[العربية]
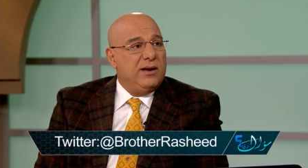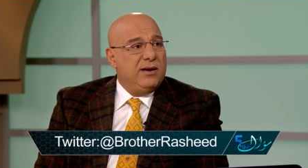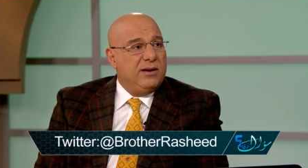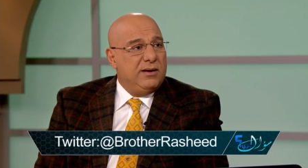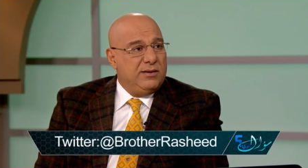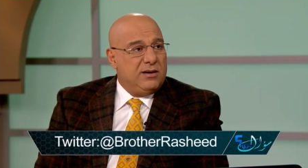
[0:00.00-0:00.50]

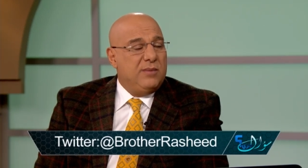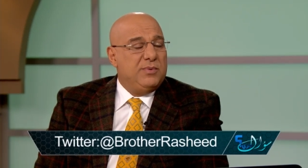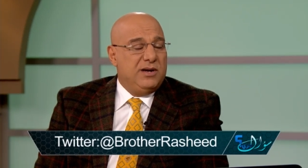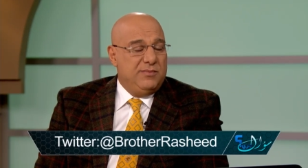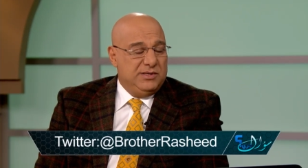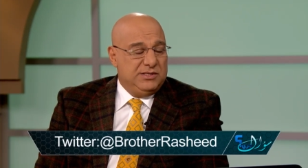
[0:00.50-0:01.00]
المسيح
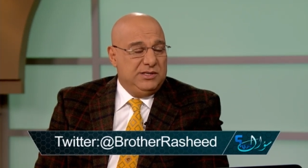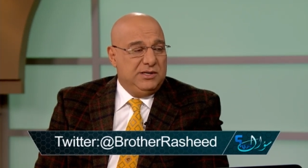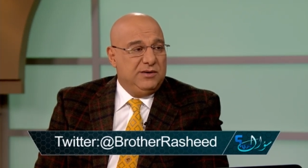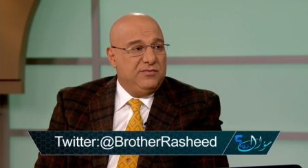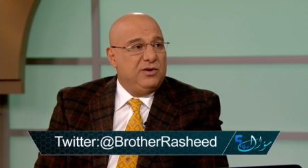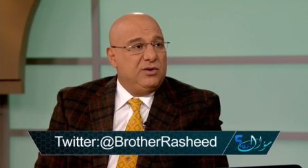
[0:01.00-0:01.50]
قبر
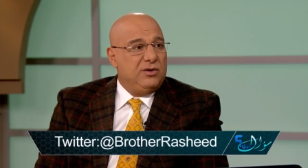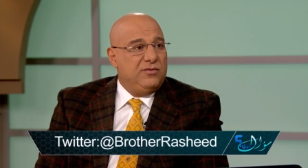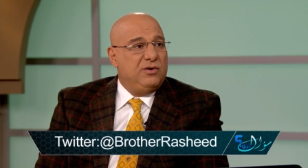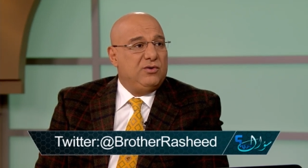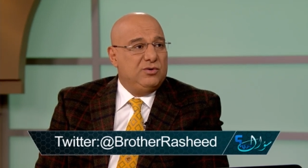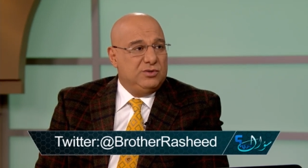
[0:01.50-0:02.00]
المسيح
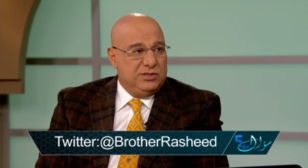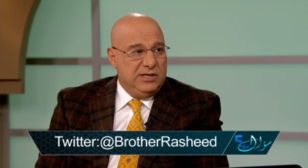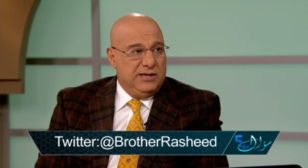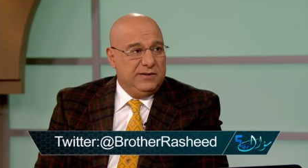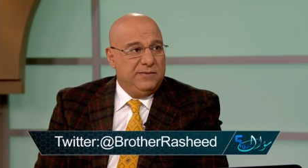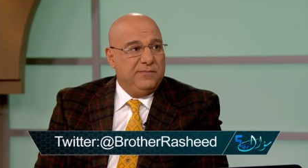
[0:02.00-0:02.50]
في القدس
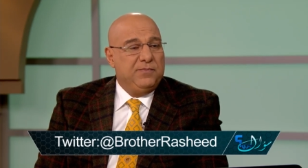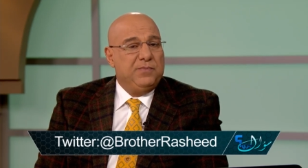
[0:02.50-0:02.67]
يعني